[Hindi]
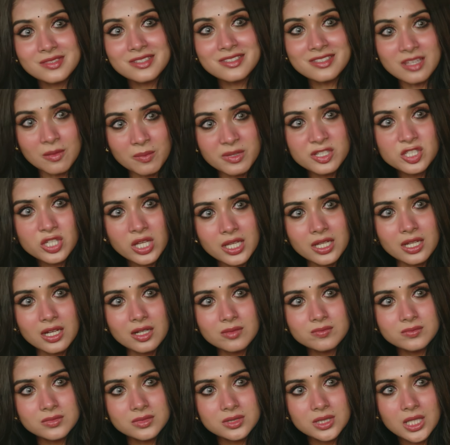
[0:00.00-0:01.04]
समझ गई ना
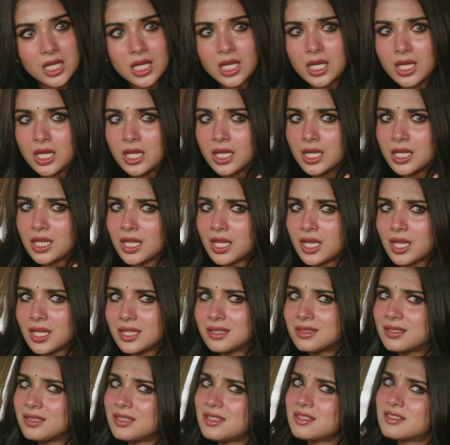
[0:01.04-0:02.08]

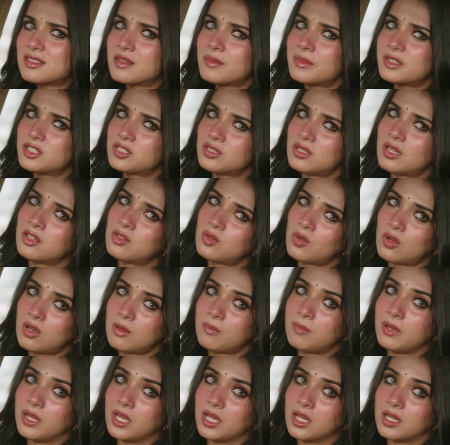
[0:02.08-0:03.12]
इतनी समझदार तो
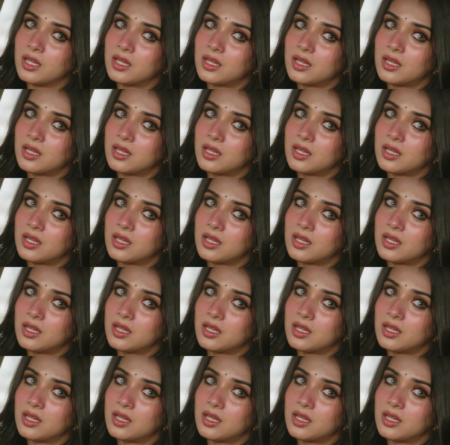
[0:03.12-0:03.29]
आप है